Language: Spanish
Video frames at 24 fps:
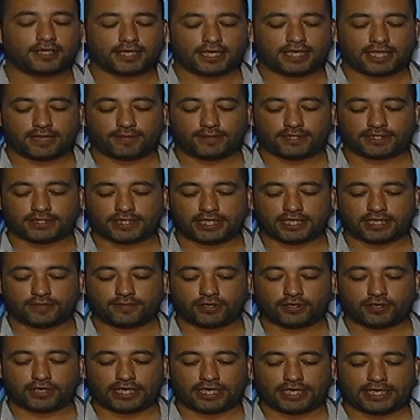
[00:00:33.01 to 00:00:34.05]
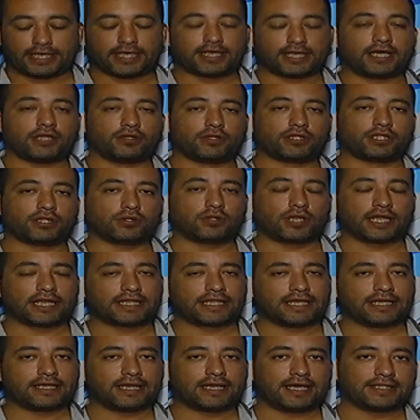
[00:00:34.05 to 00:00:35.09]
nada más y nada menos que el encargado, el
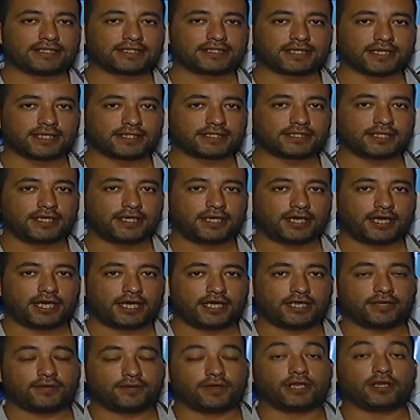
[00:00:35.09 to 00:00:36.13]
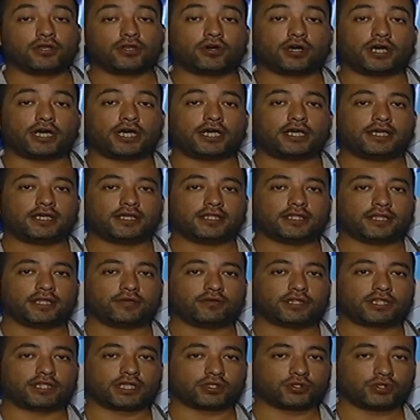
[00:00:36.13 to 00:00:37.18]
titular de ANLANCES a nivel NOA de
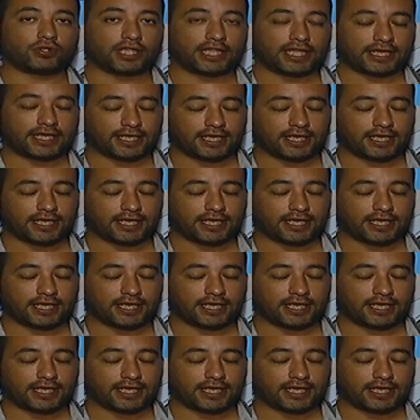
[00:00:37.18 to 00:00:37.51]
nuestra ciudad.